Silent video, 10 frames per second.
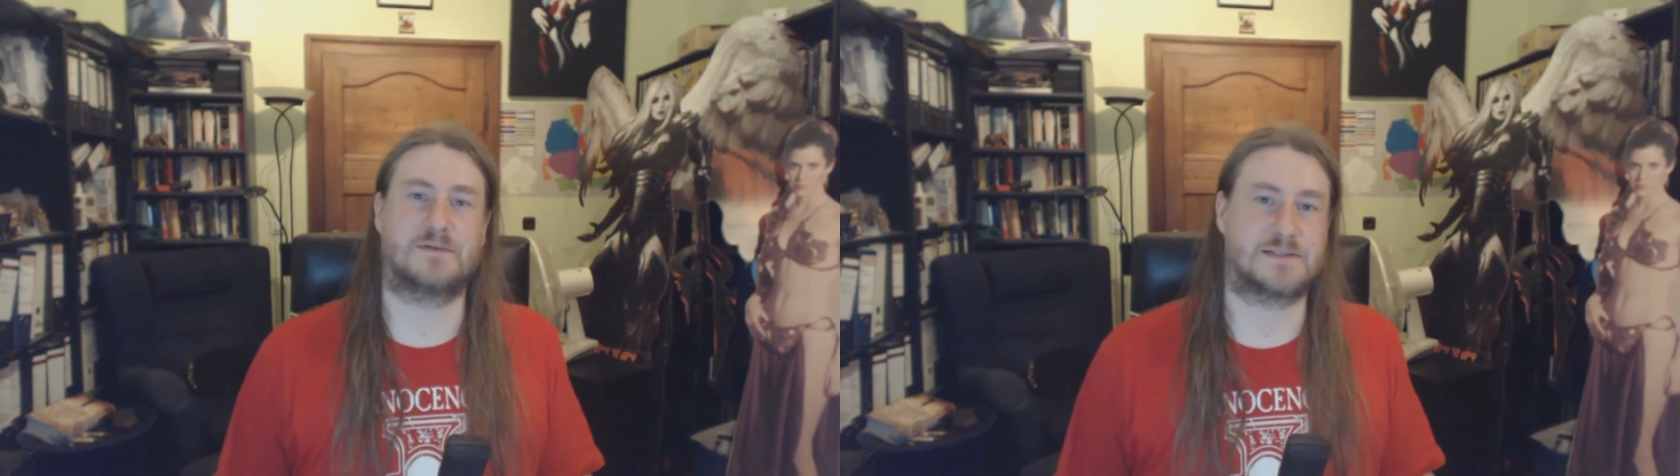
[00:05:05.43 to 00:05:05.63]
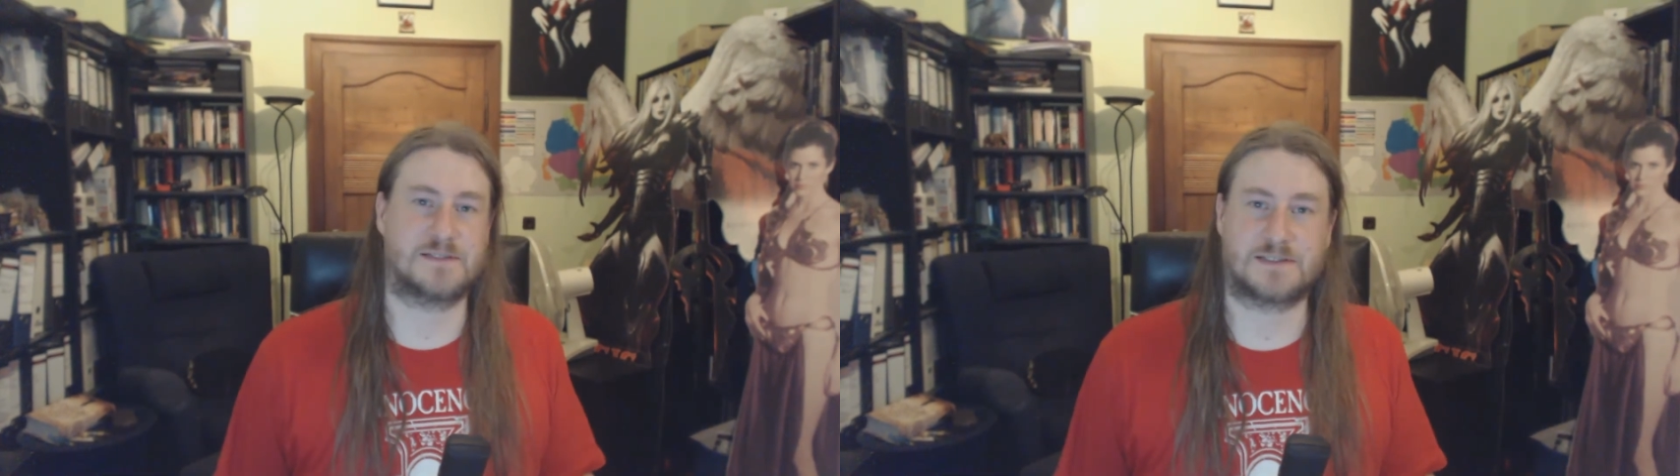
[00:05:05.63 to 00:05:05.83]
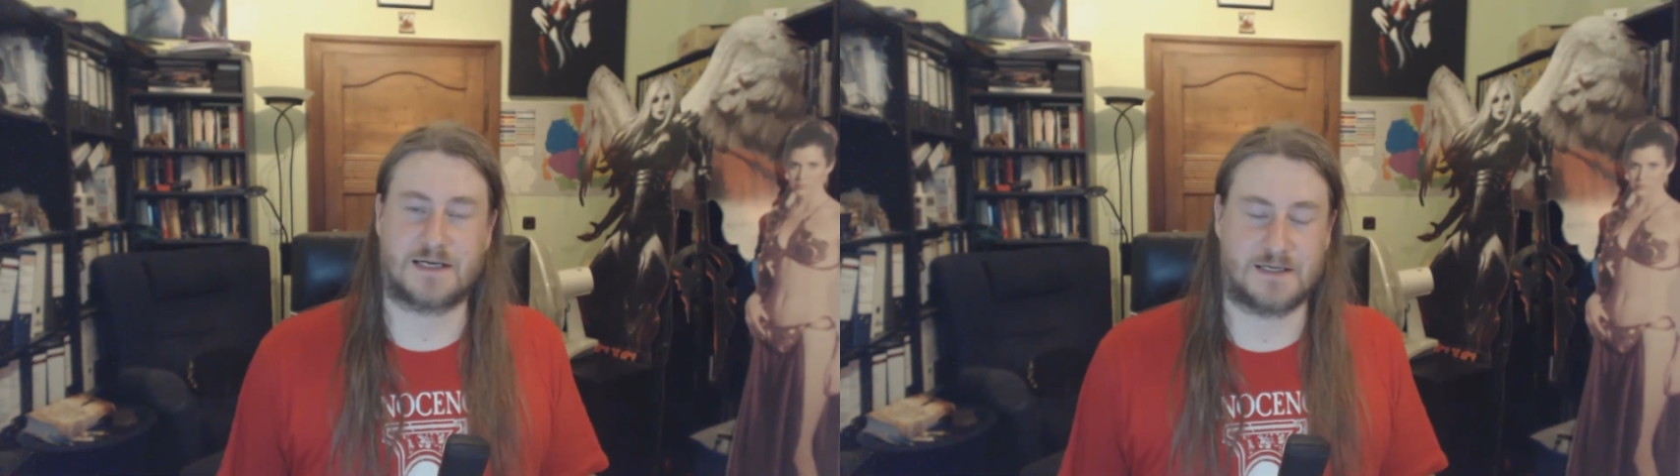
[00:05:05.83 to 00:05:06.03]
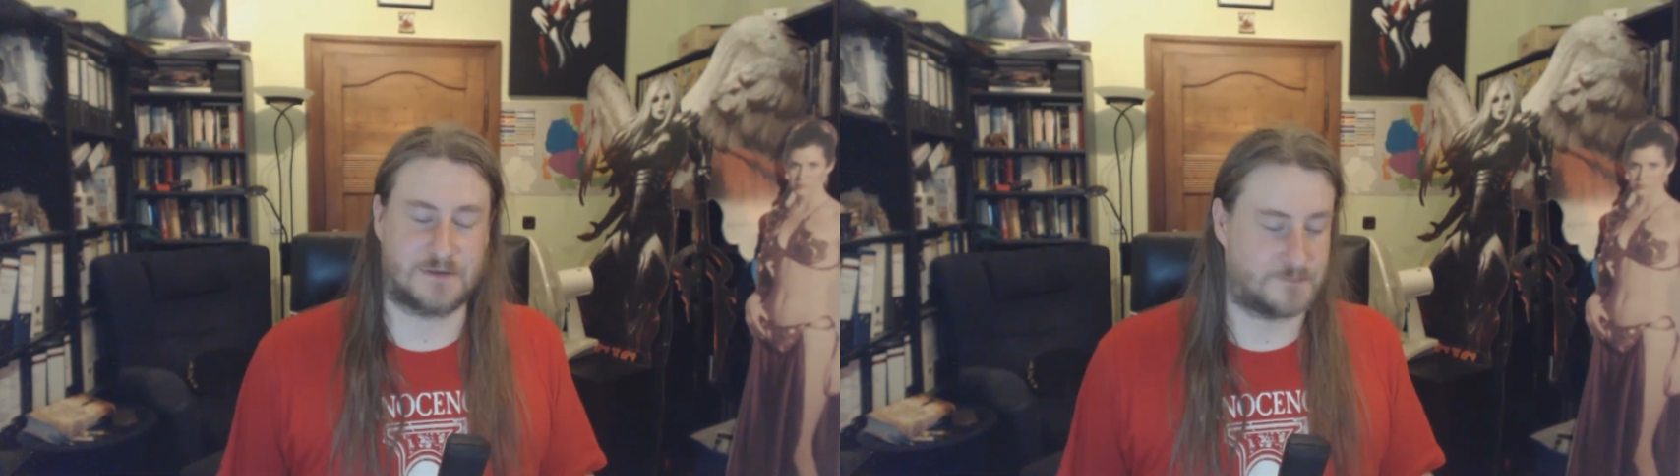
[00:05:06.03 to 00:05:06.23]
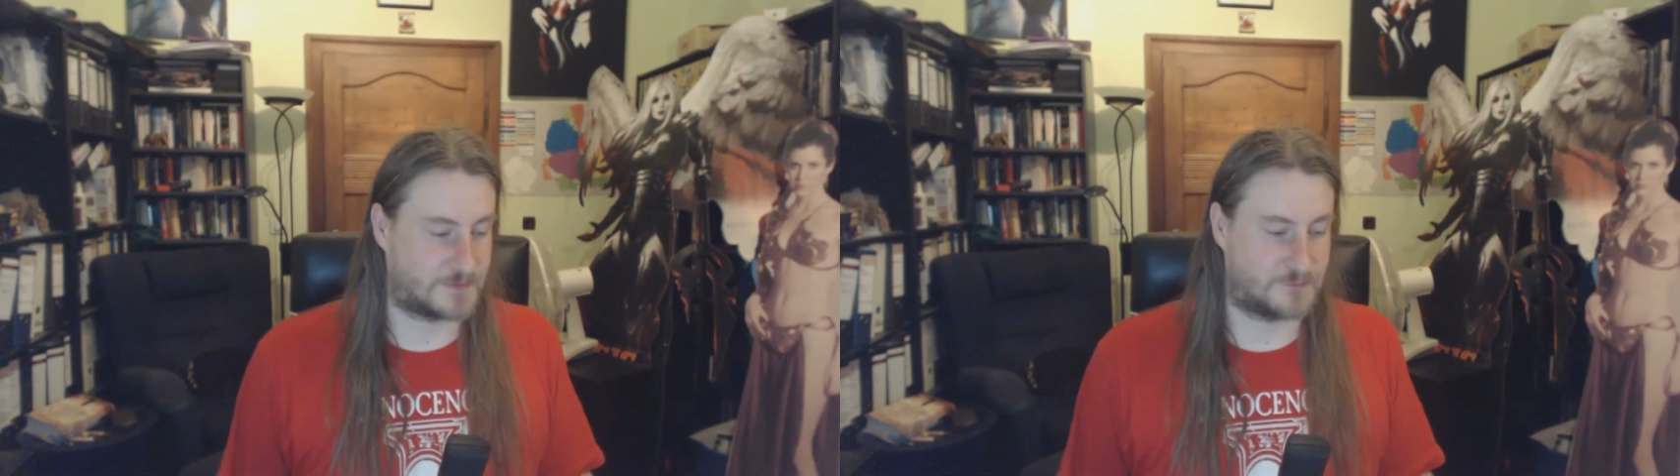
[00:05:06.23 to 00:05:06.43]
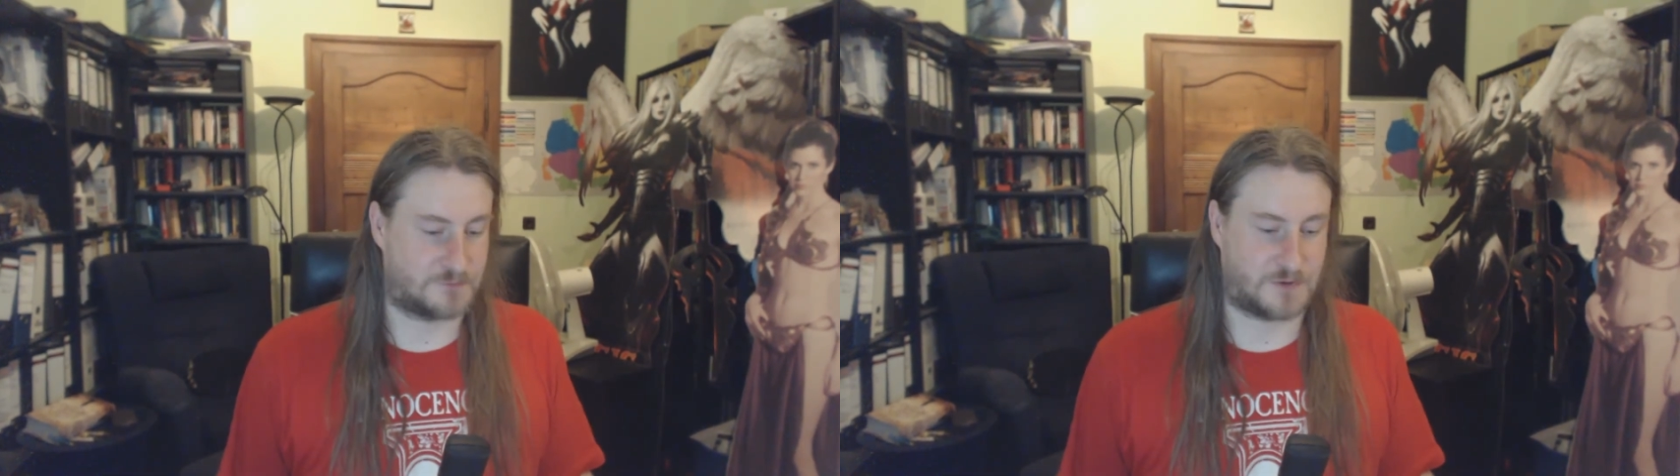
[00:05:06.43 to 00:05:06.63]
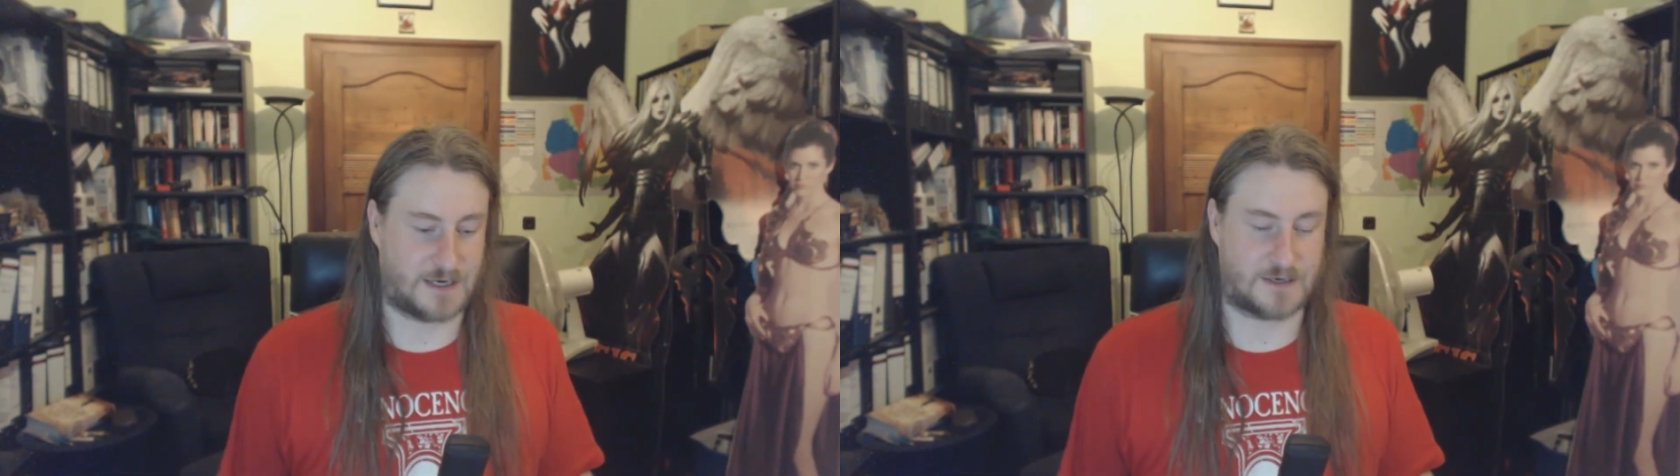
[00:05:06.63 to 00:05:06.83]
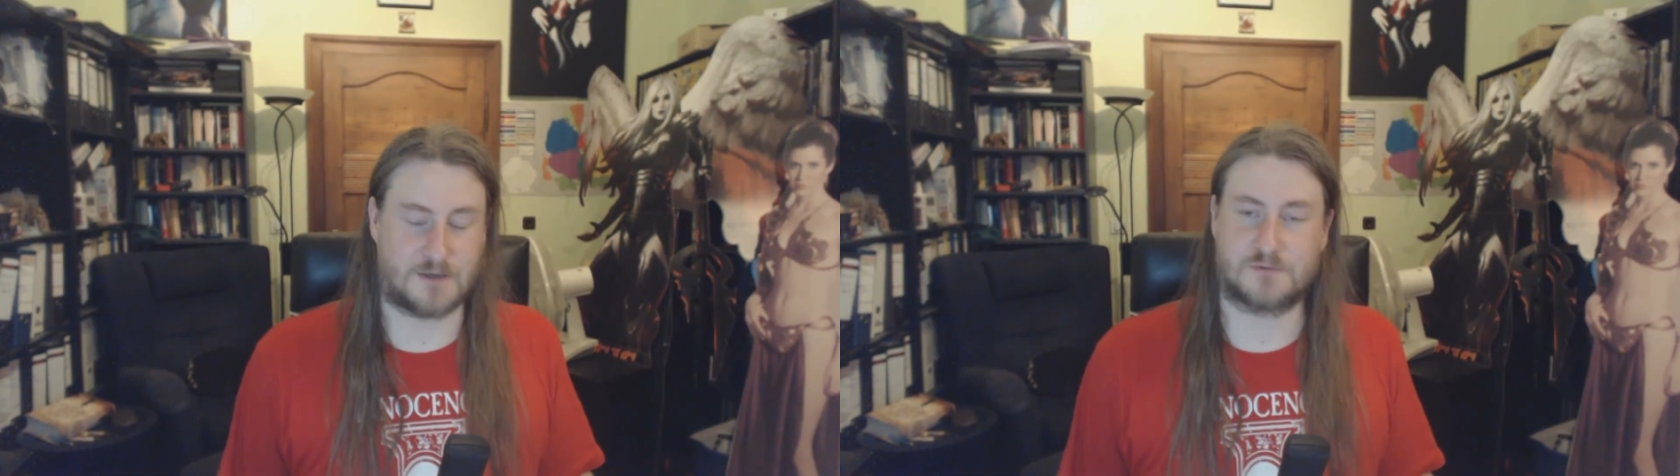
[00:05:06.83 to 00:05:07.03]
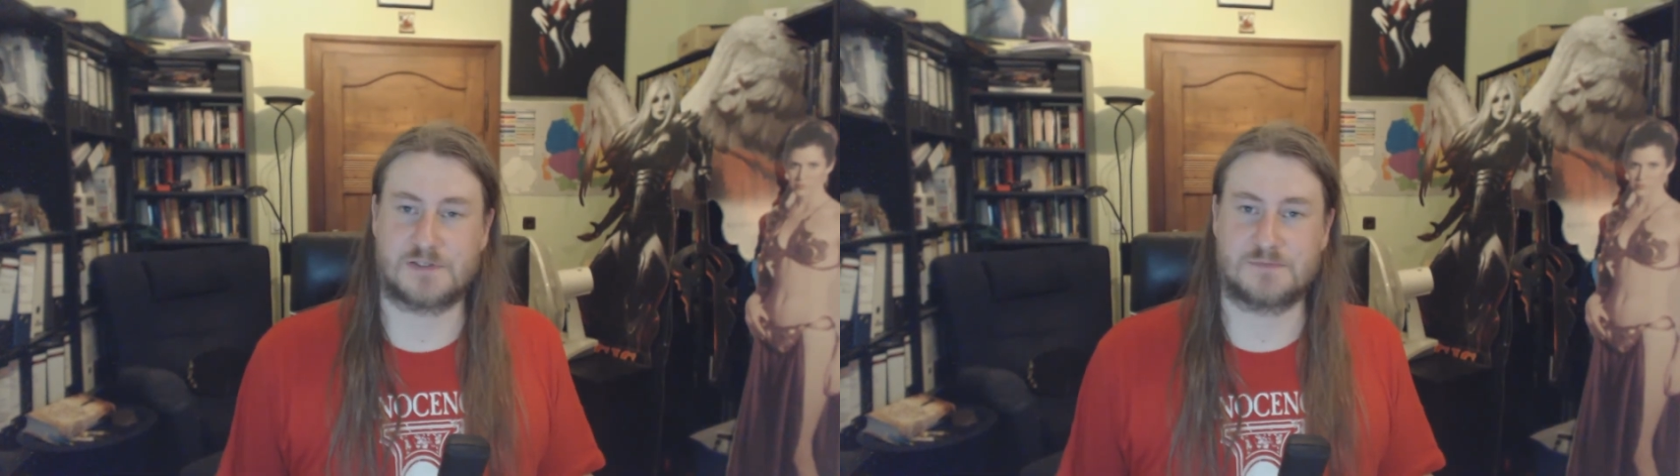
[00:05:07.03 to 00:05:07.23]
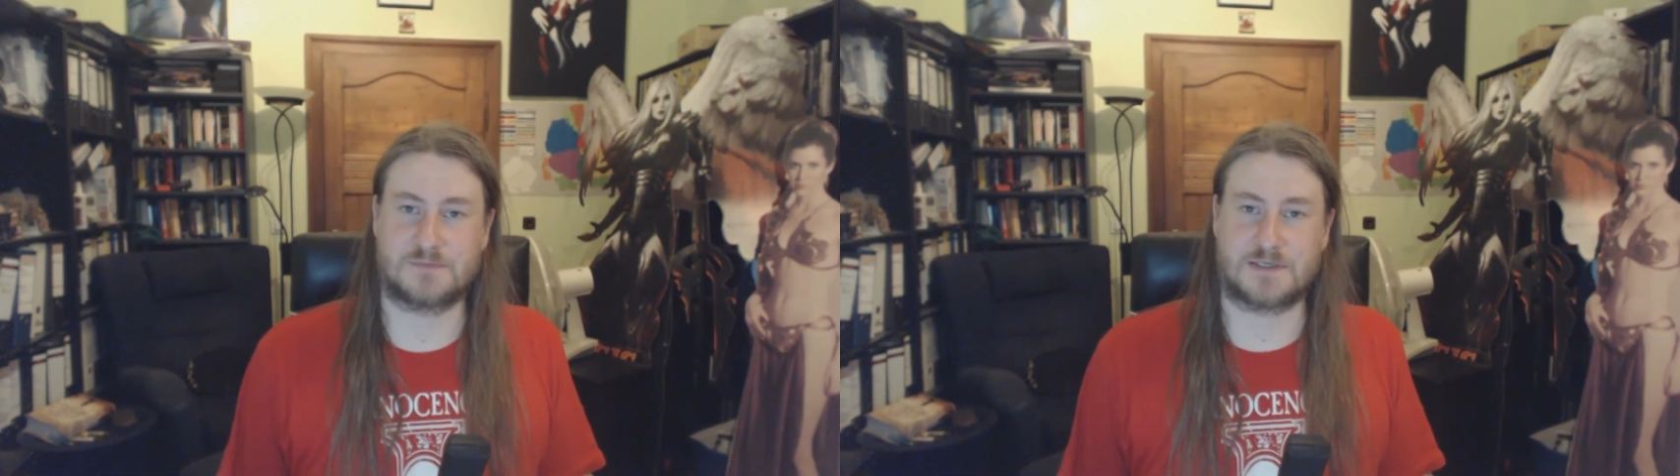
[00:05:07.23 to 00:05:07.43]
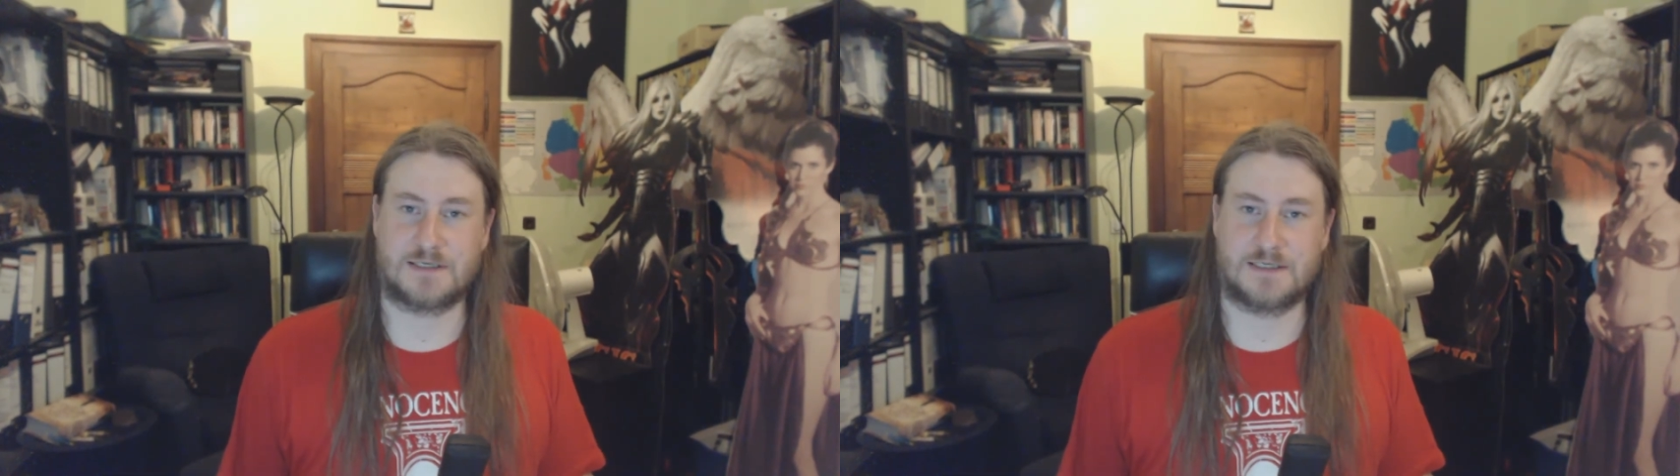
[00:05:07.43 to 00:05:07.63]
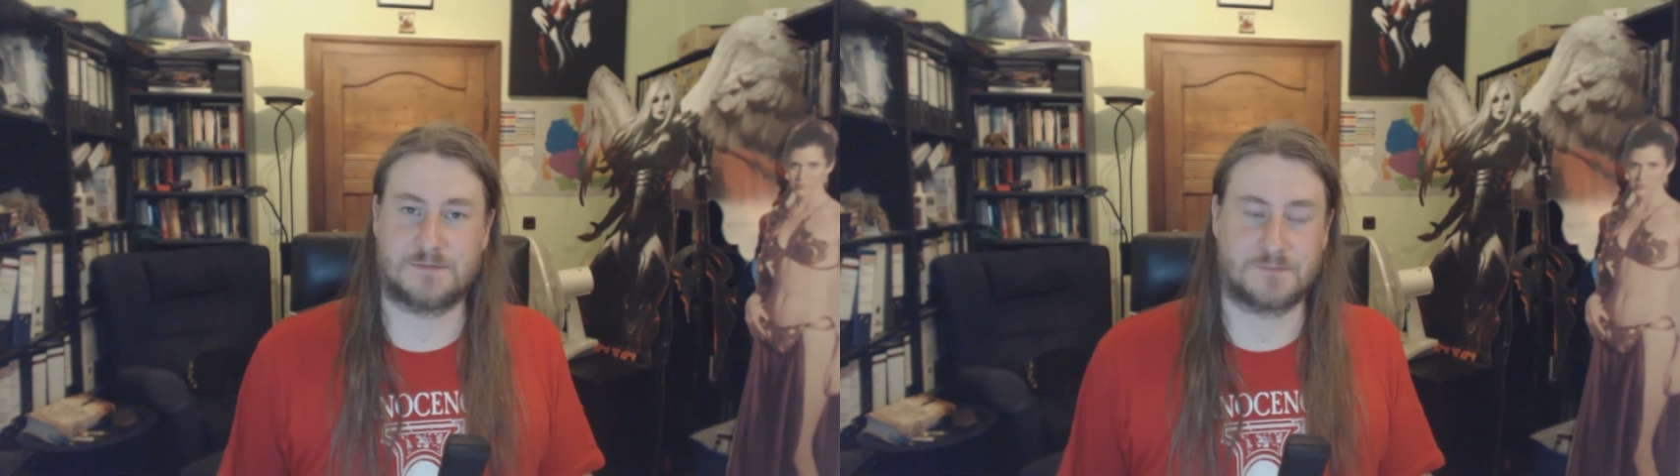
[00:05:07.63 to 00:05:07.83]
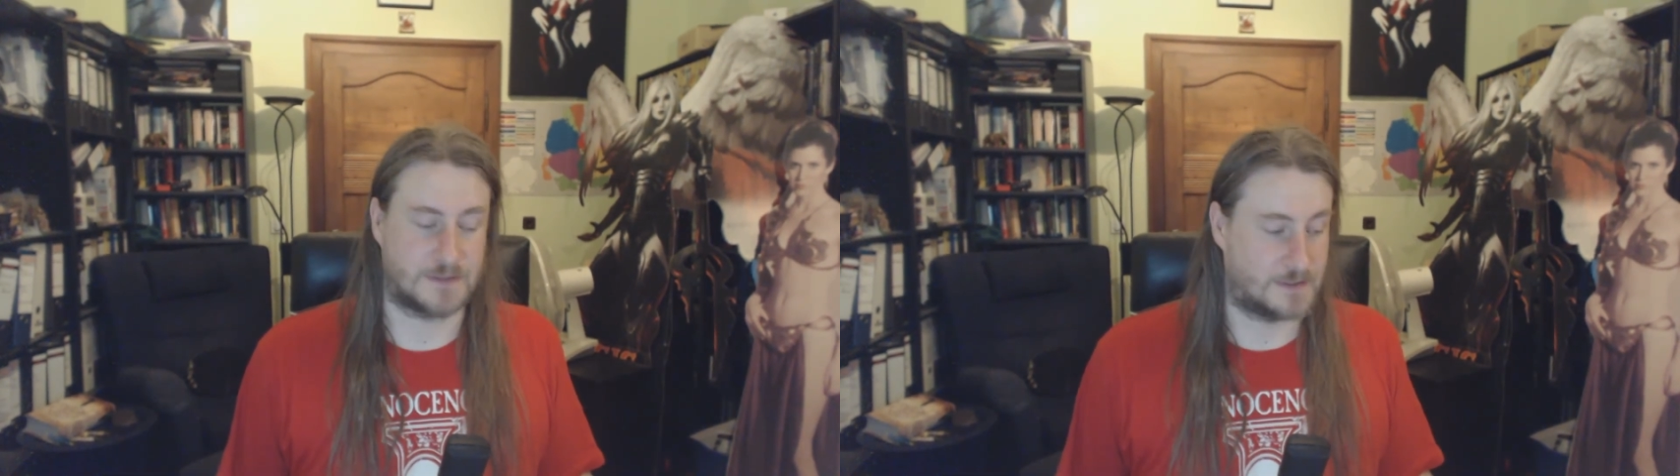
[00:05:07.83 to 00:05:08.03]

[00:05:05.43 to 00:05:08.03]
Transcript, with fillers: was ich gerade fahre auf diesem Kanal.